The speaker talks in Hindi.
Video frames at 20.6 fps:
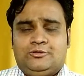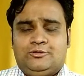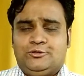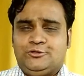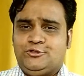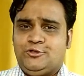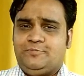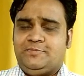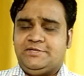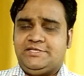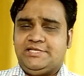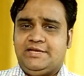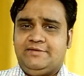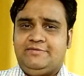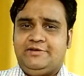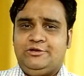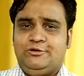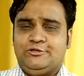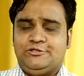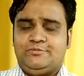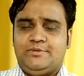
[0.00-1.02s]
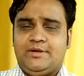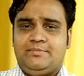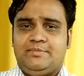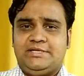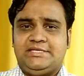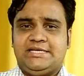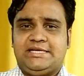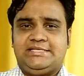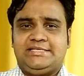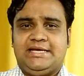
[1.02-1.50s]
दोस्तों पिछले वीडियोस में
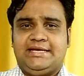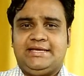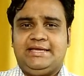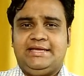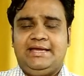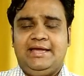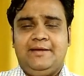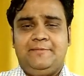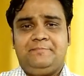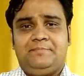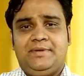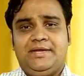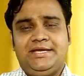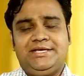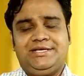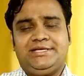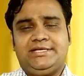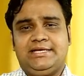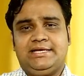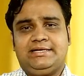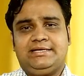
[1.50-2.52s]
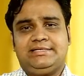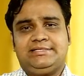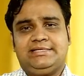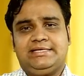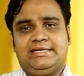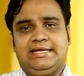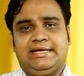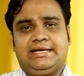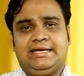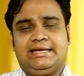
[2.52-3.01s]
हमने चर्चा की है मेष लग्न
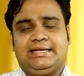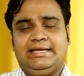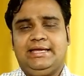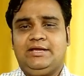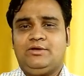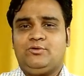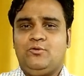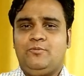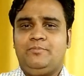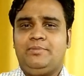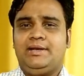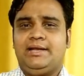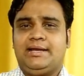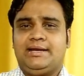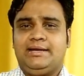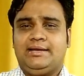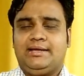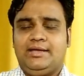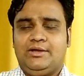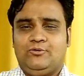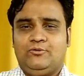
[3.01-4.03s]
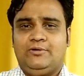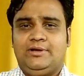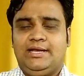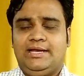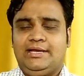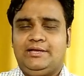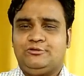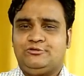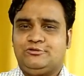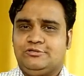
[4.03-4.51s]
से लेकर के कुंभ लग्न की
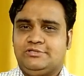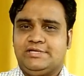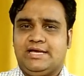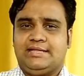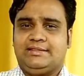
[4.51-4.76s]
कुंडली के जो